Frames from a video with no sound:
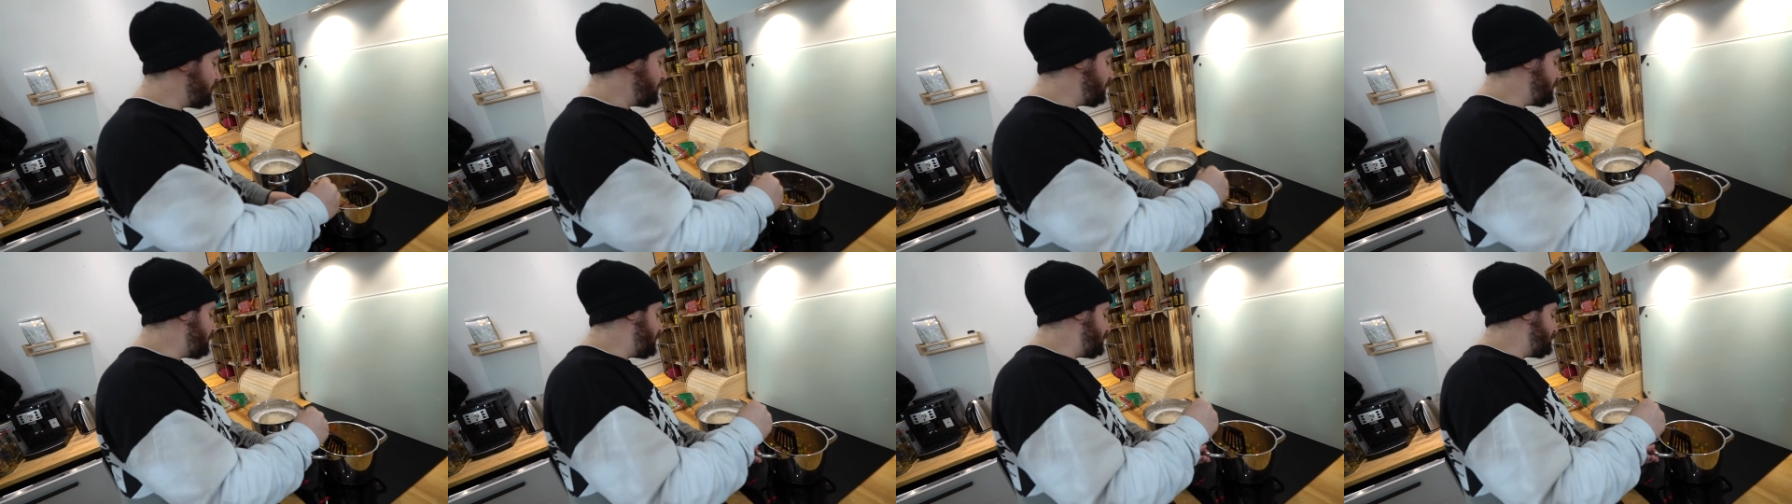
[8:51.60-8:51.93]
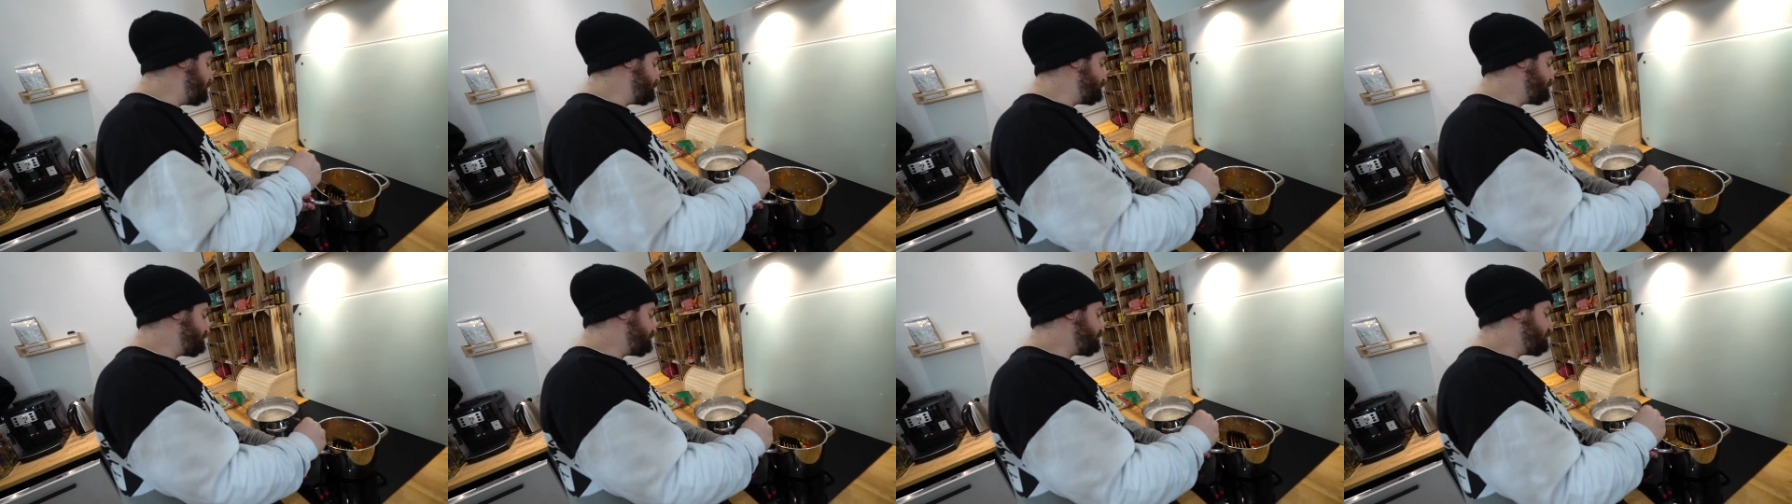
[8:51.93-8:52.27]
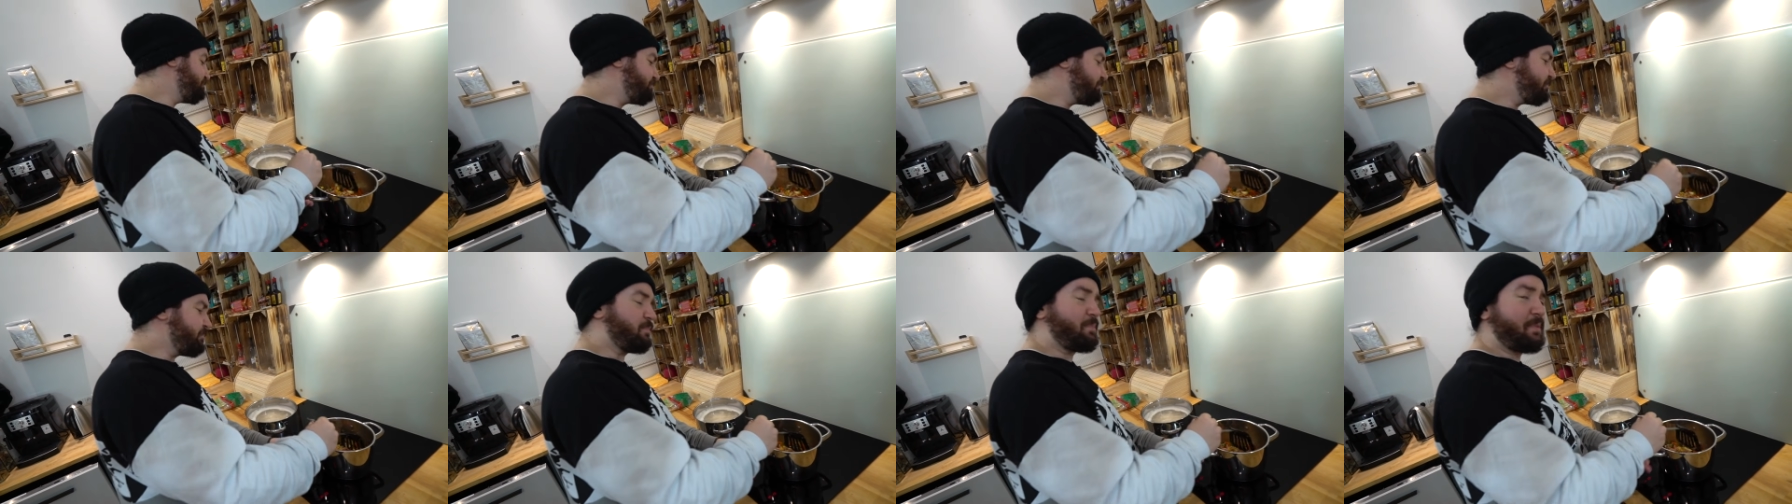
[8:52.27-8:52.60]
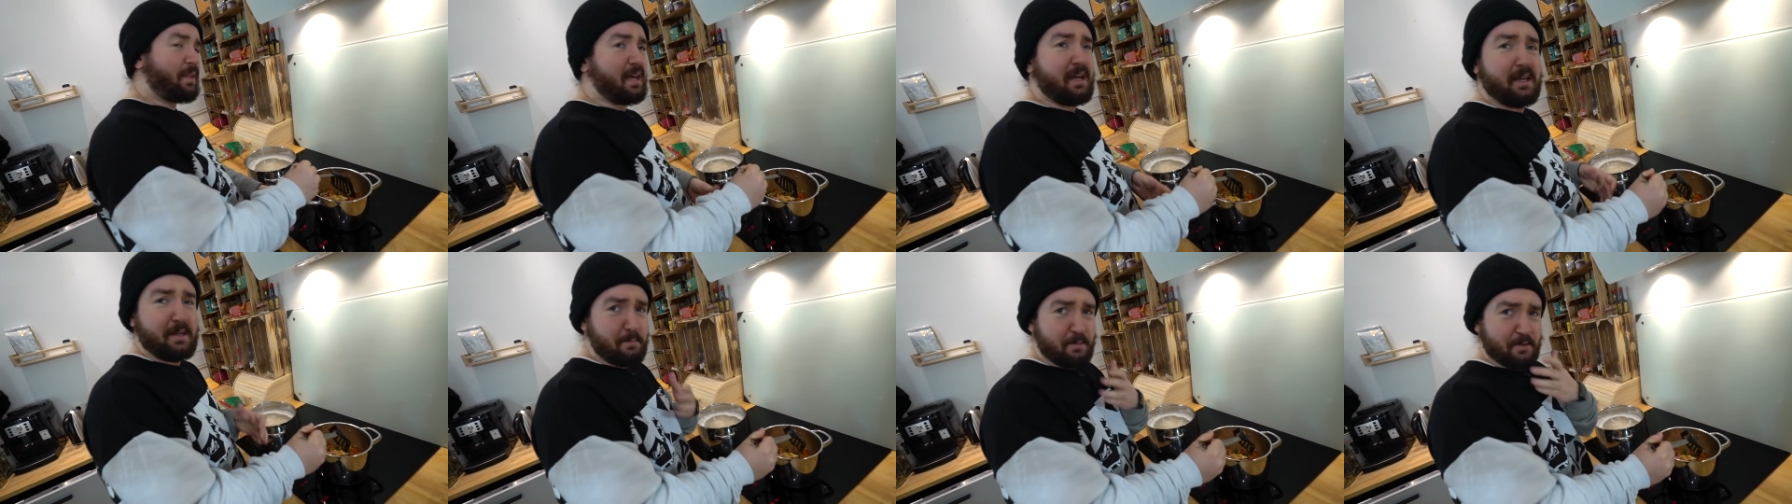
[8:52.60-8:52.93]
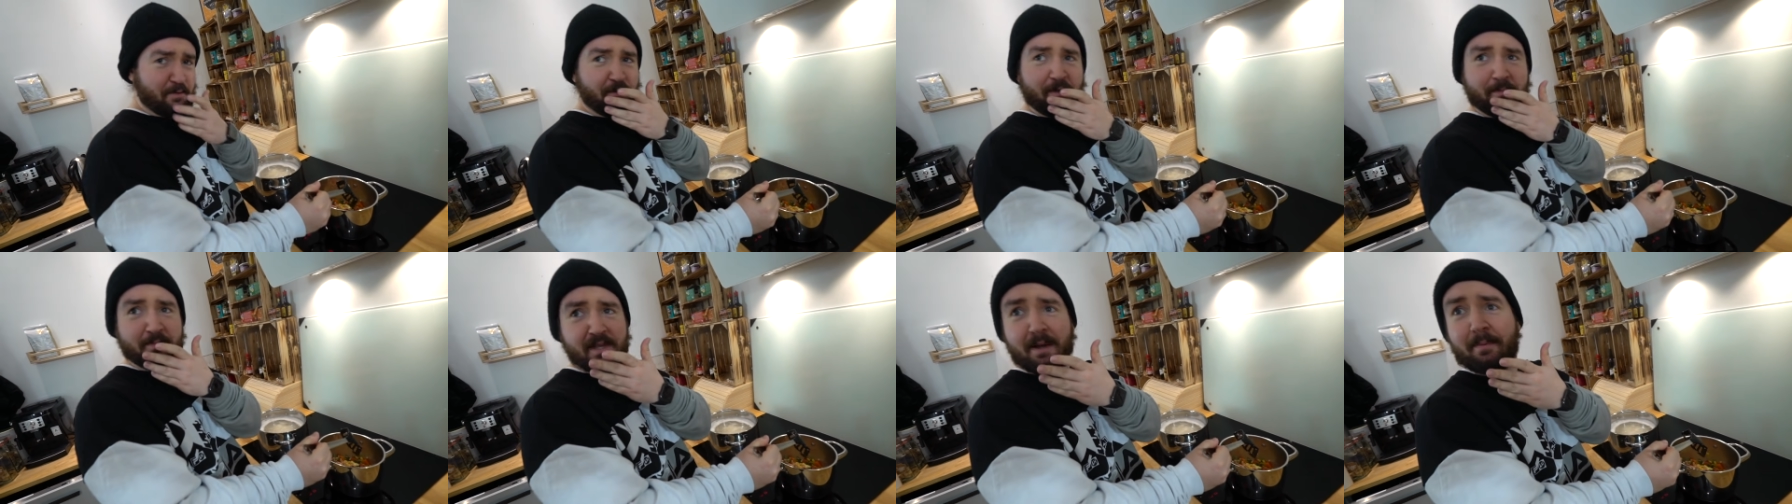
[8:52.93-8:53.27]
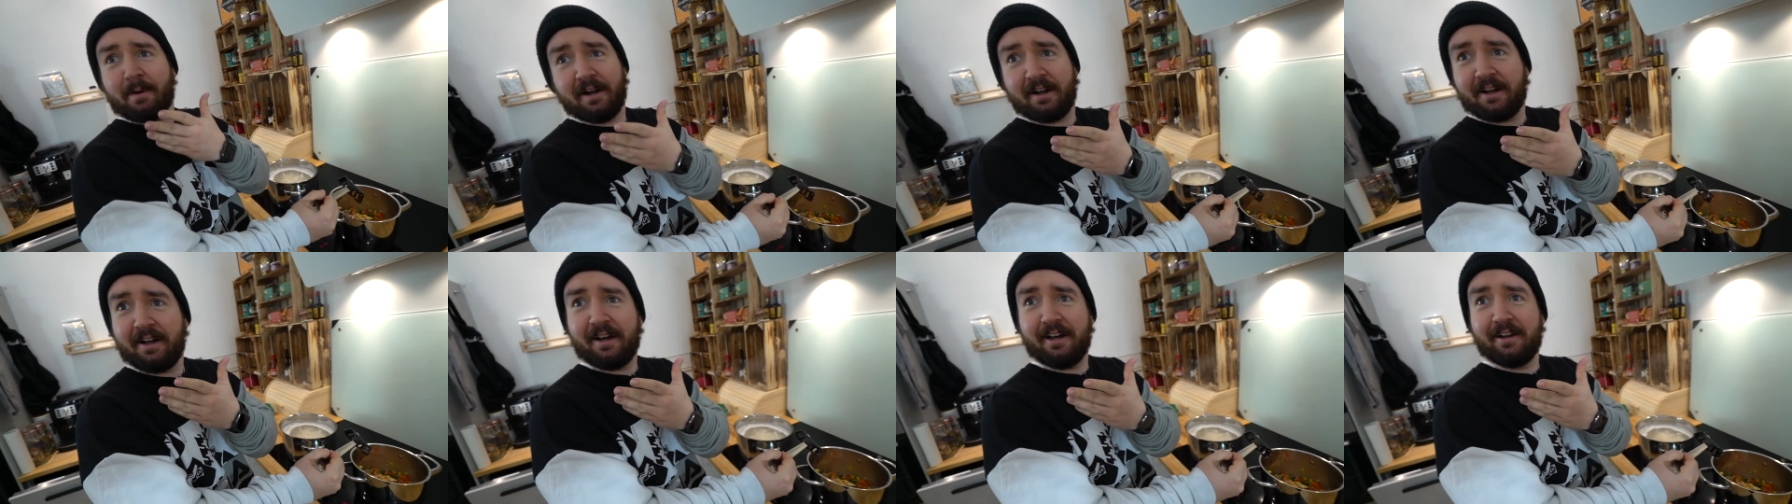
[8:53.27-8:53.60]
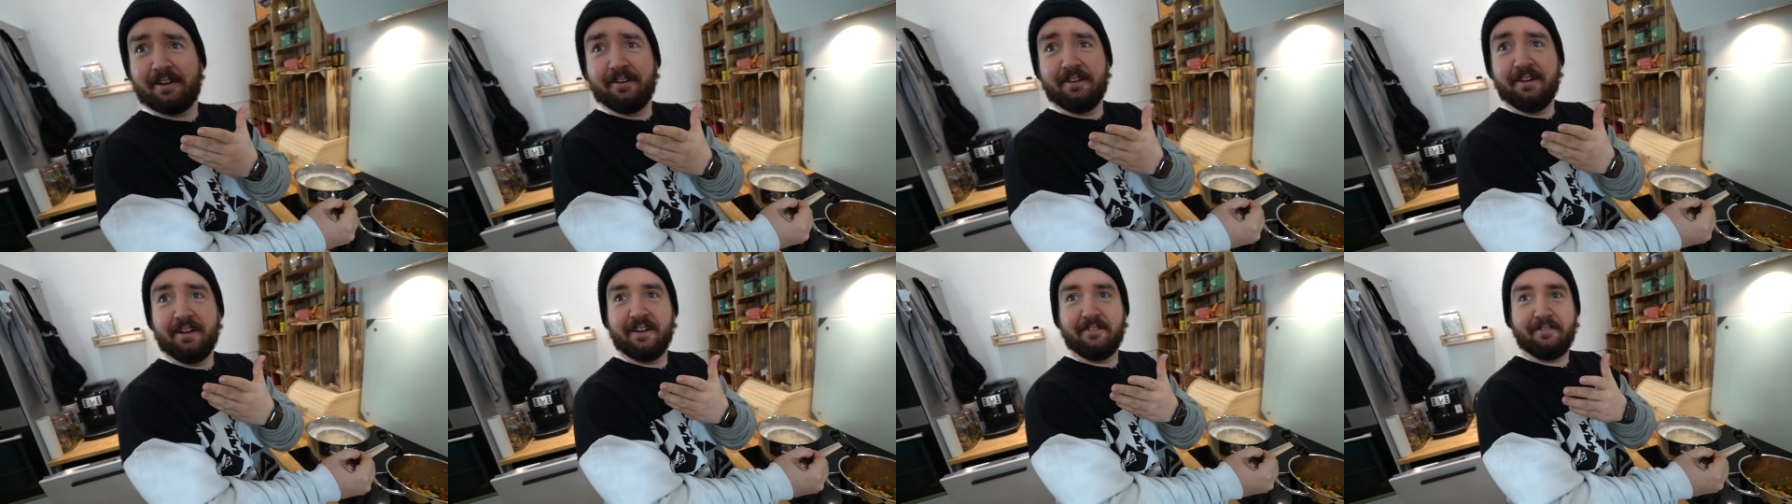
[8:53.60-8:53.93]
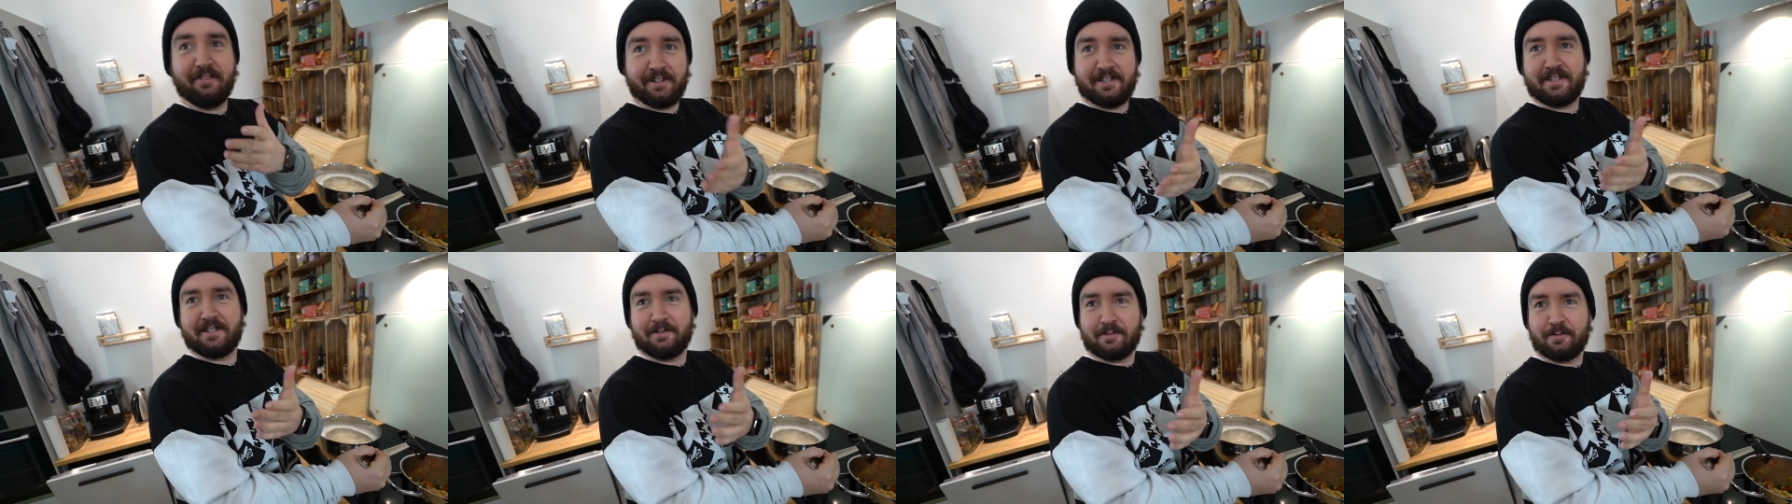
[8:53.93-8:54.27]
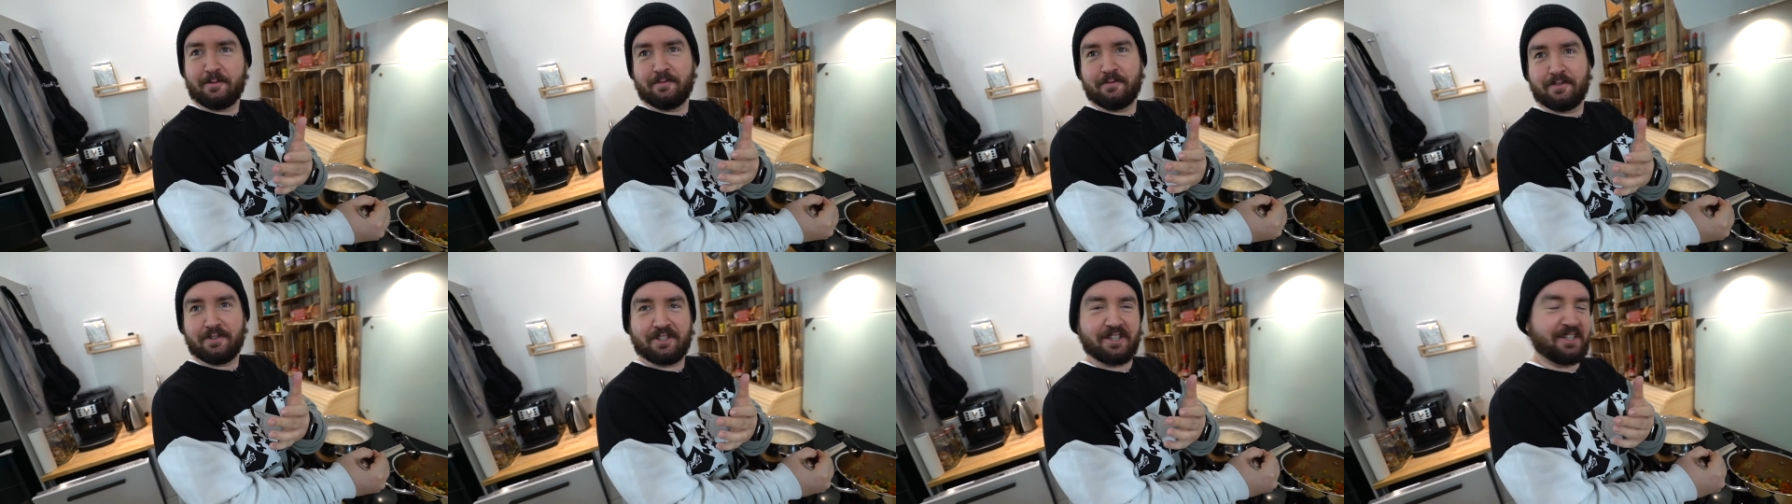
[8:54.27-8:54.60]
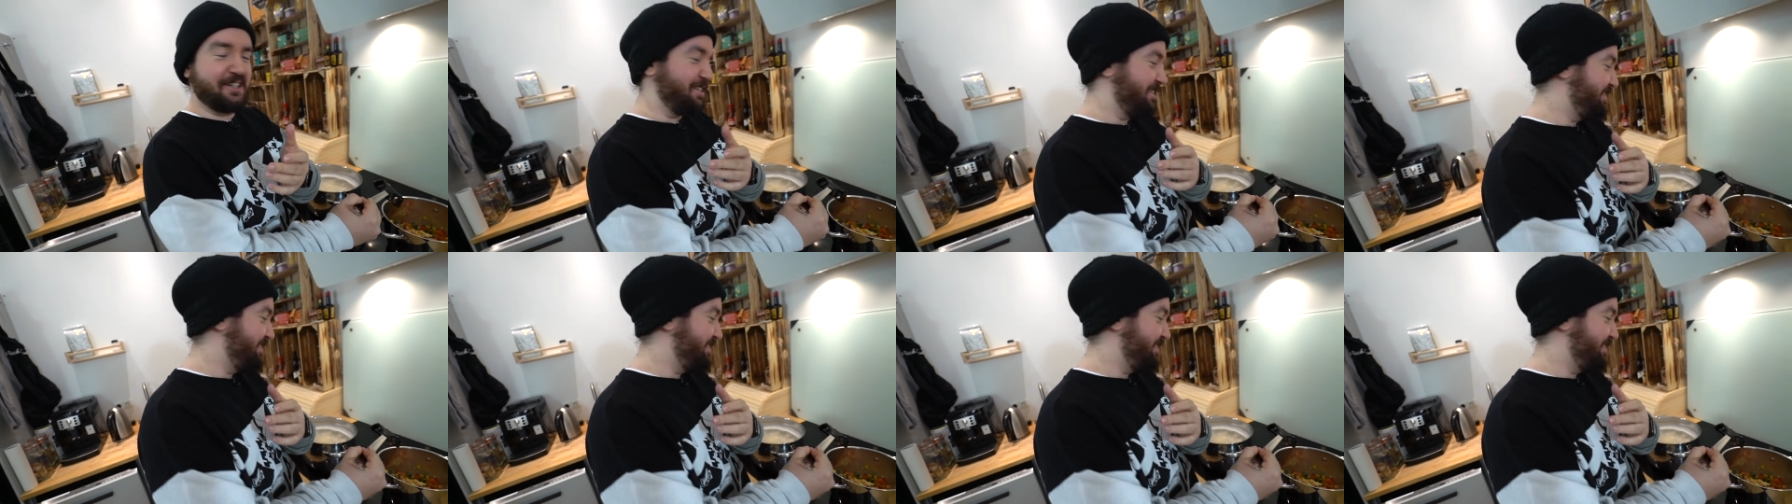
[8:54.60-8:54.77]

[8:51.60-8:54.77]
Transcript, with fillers: irgendwie... Ich bin so am Sabbern gerade, weil ich diesen Thunfisch da